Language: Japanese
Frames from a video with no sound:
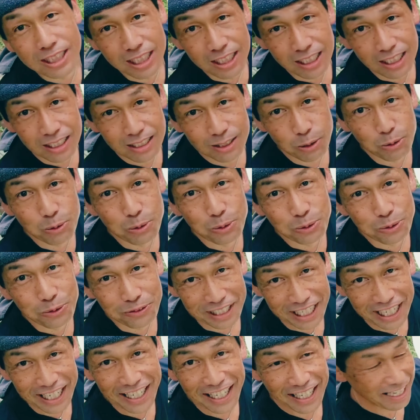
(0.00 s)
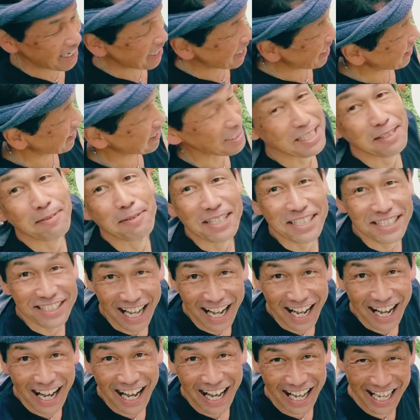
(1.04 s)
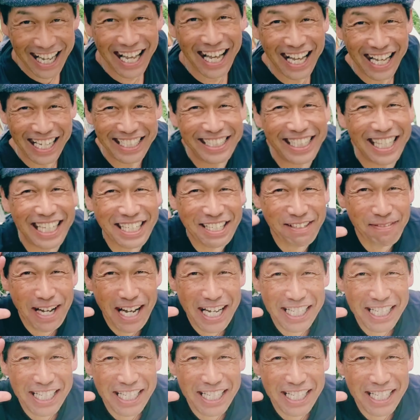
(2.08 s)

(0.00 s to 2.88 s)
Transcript: ちということで、できました。でき